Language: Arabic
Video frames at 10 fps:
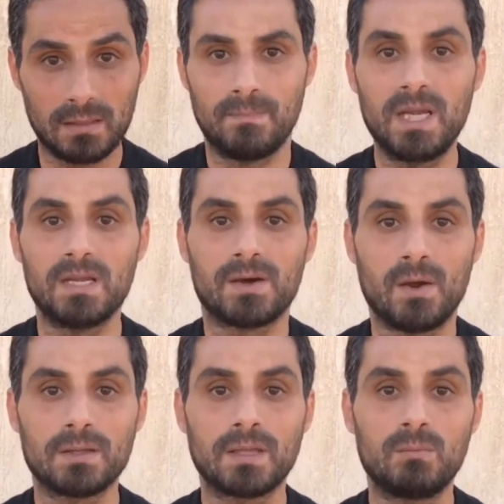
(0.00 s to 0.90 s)

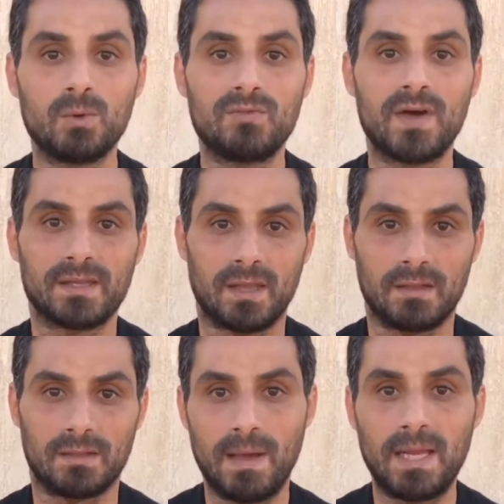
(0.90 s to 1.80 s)
بالإرادة المنفردة
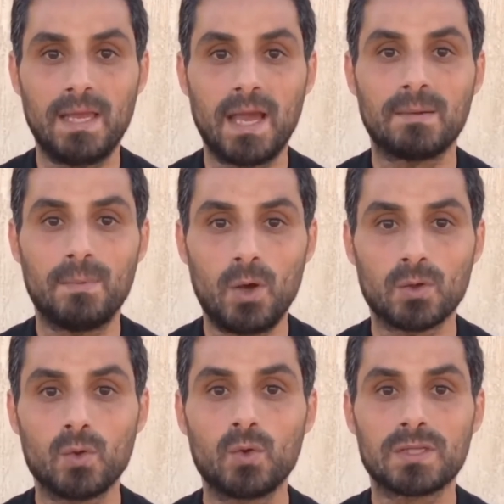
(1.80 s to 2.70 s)
بل يجب حضور